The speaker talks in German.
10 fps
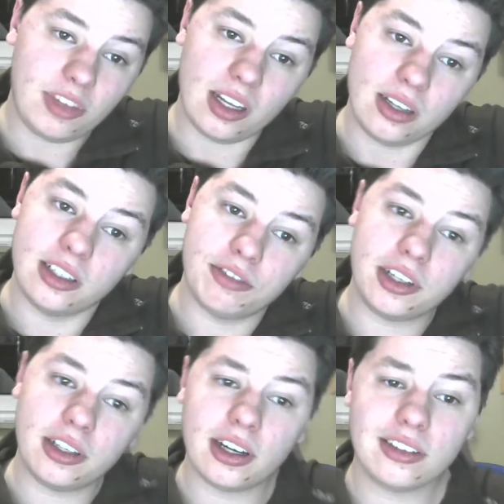Der
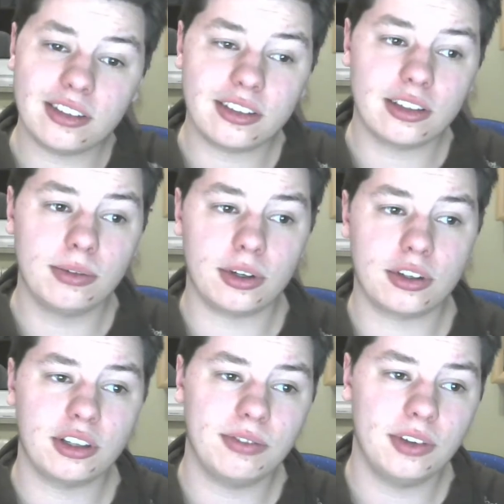34. Block
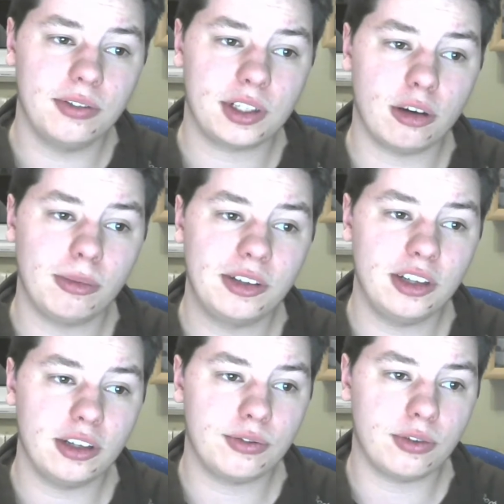äh, wird
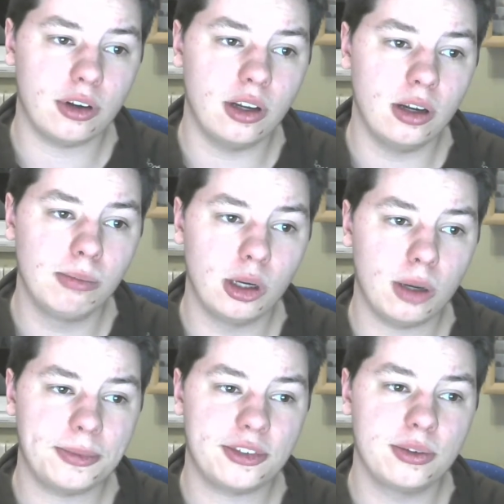kommentiert von
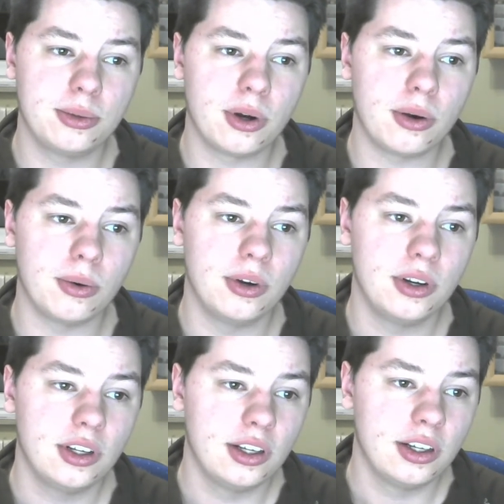Blobs to go.
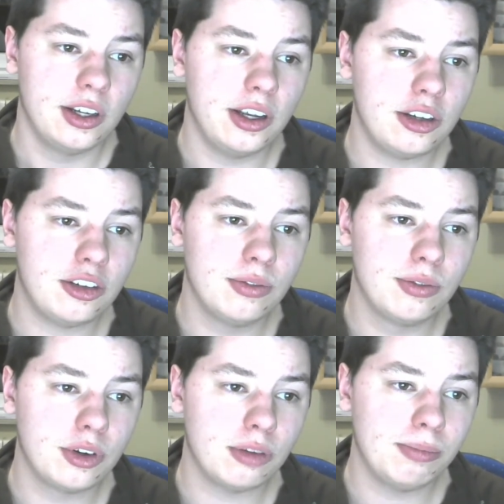Ich
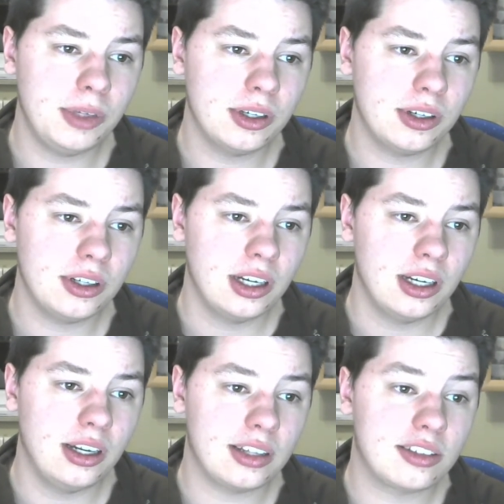würde mir
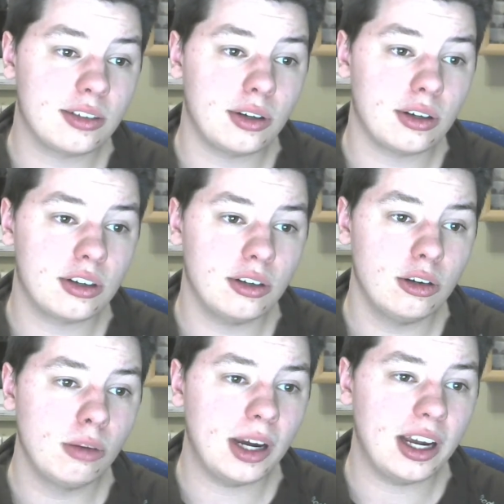Let's Talk
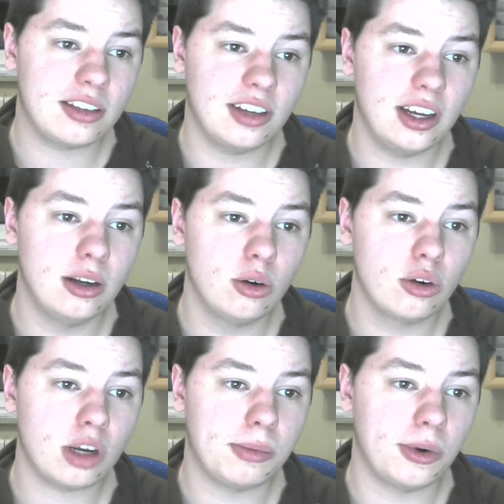über RTL
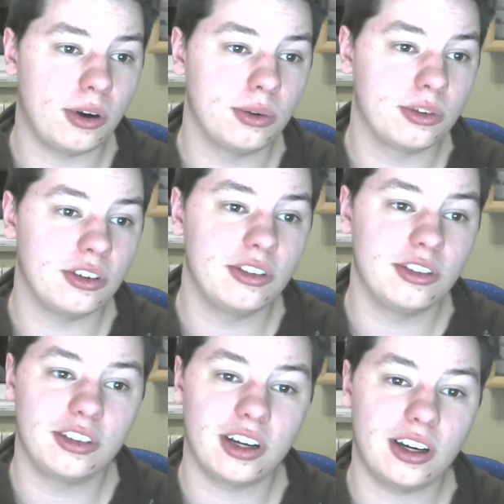oder Pornos
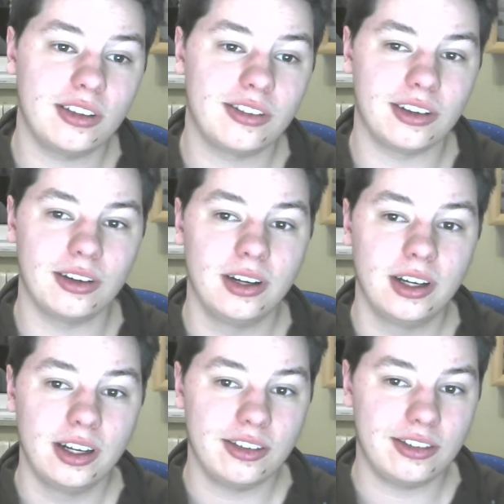sicher ansehen.
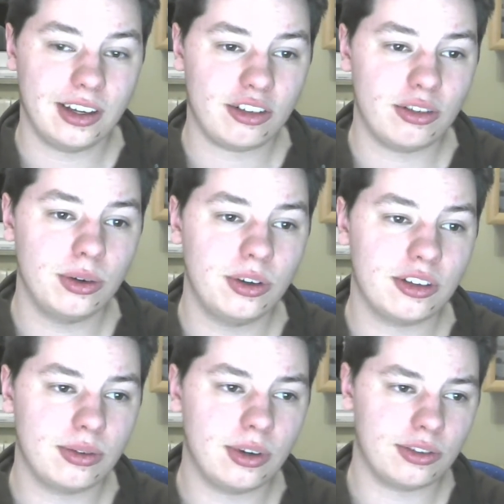Sehr schön, dass
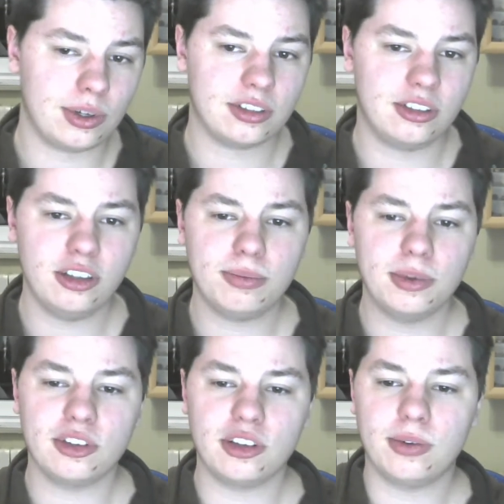du da so aktiv
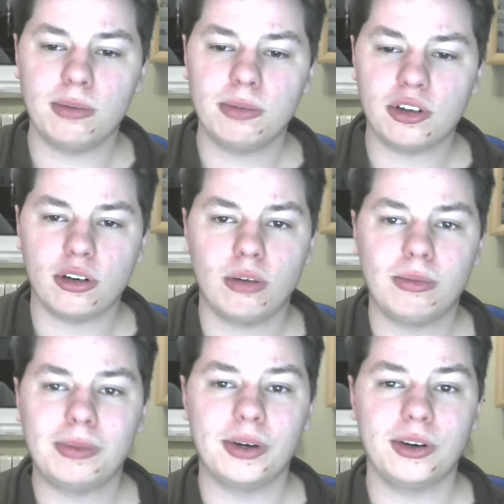bist. Ich wollte mich auch
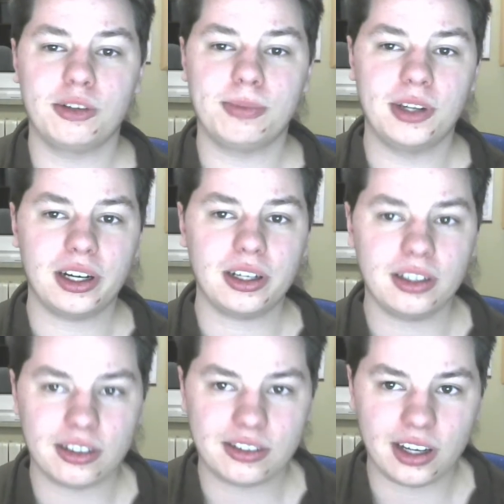nochmal bei euch bedanken,
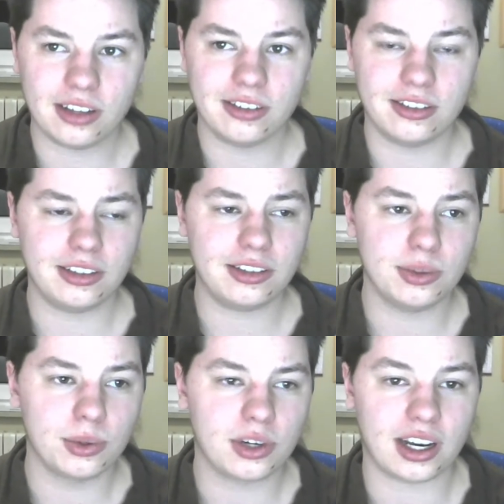dass ihr an sich
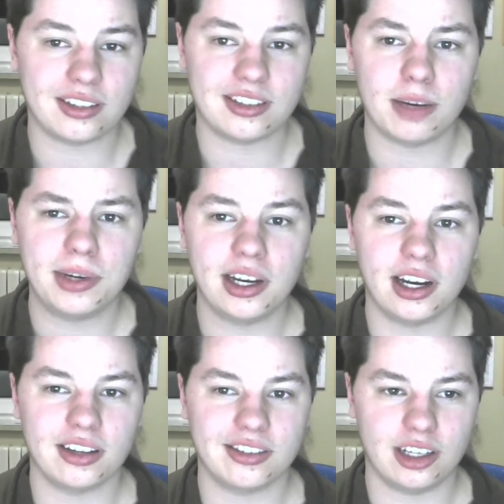so krass
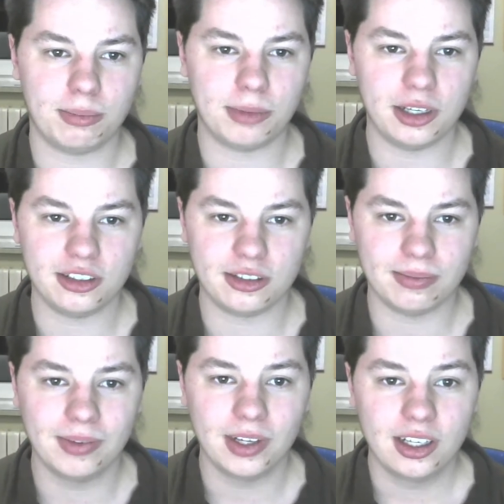abgegangen seid bei
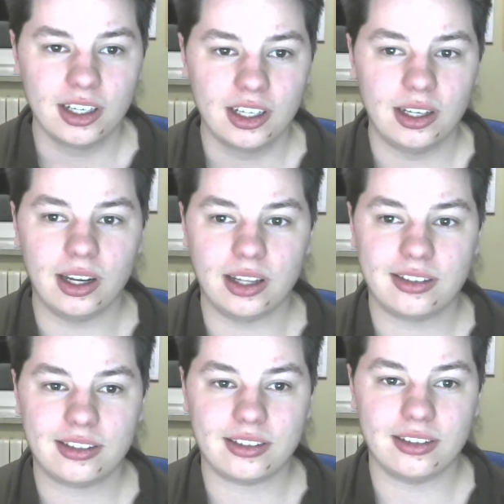diesem
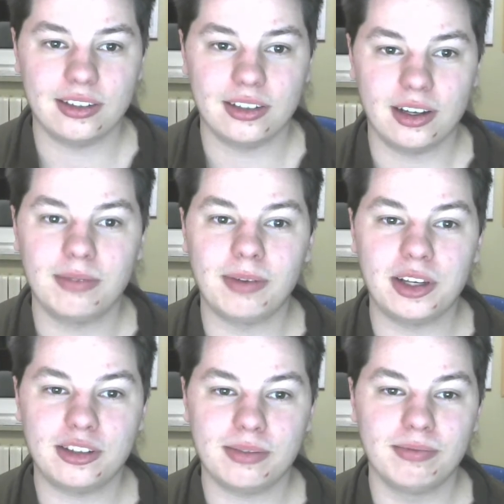Let's, äh, bei
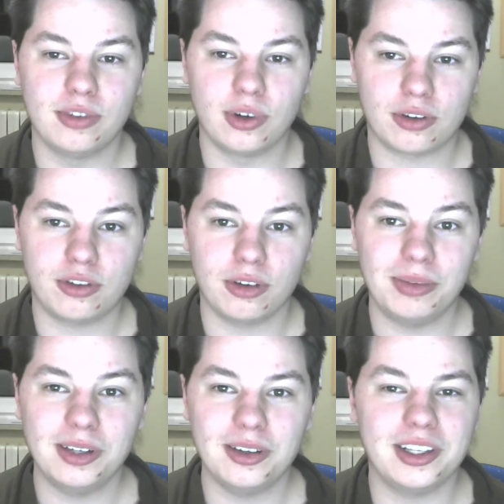diesem Vlog von
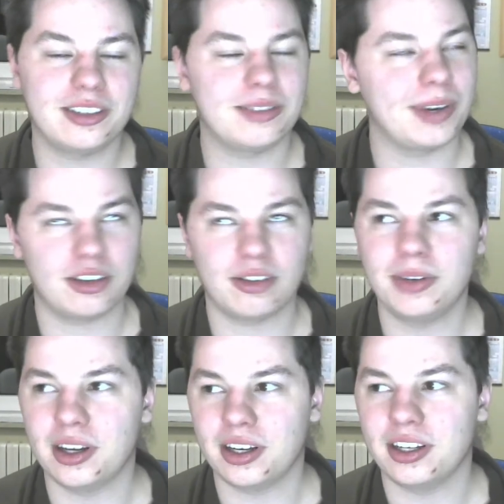mir. Jetzt mache ich schon
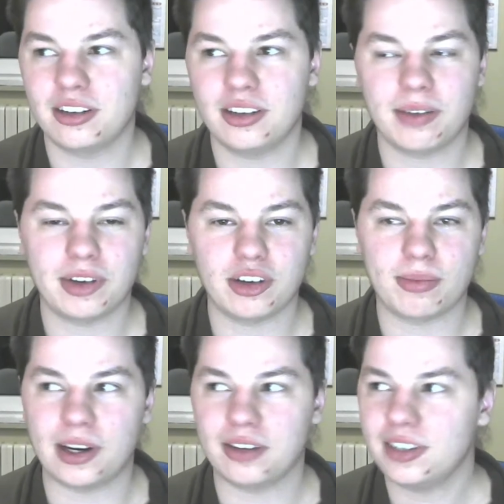wieder hier irgendwelche
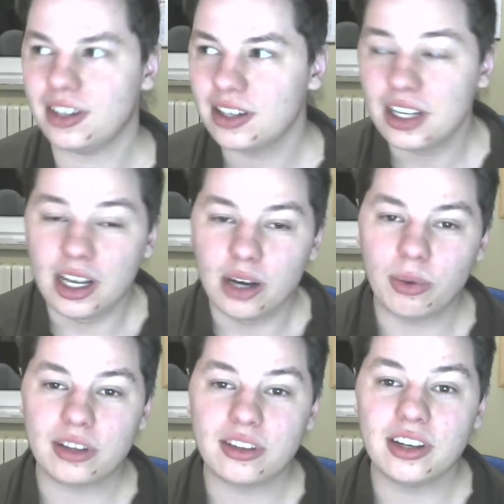Sprachfehler.
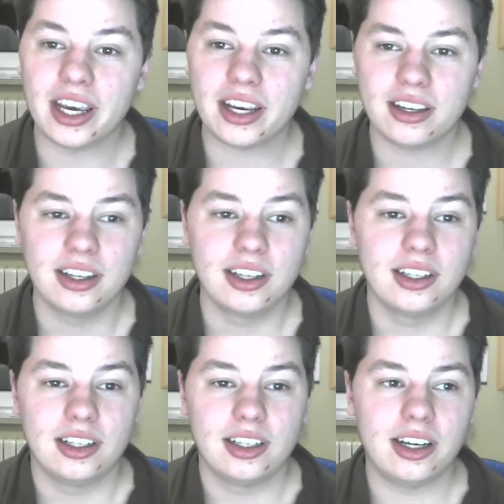What the heck?
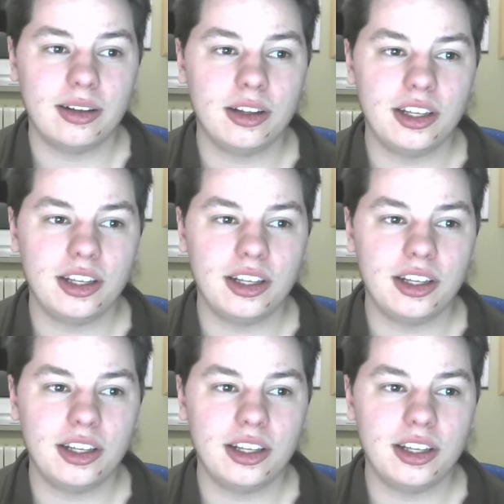Ja, ihr